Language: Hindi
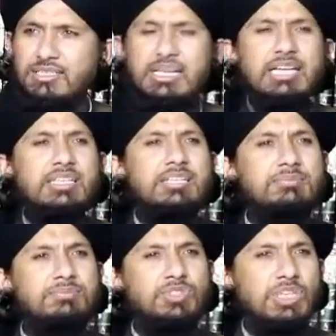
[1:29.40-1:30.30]
डॉक्टर
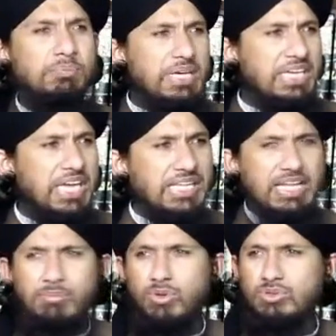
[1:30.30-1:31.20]
शबीर की
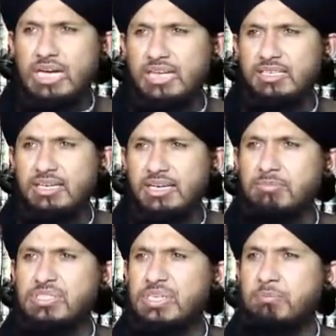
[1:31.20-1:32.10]
किताबें उठा के देख ले
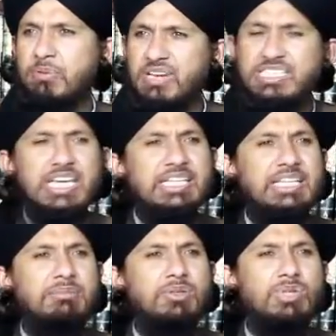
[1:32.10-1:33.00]
मिस्टर परवेज की
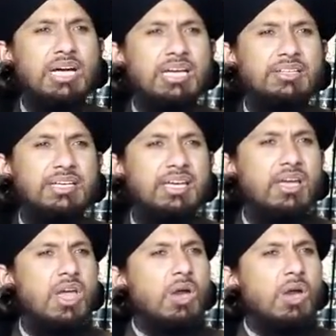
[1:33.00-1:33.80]
किताबें उठा के देख ले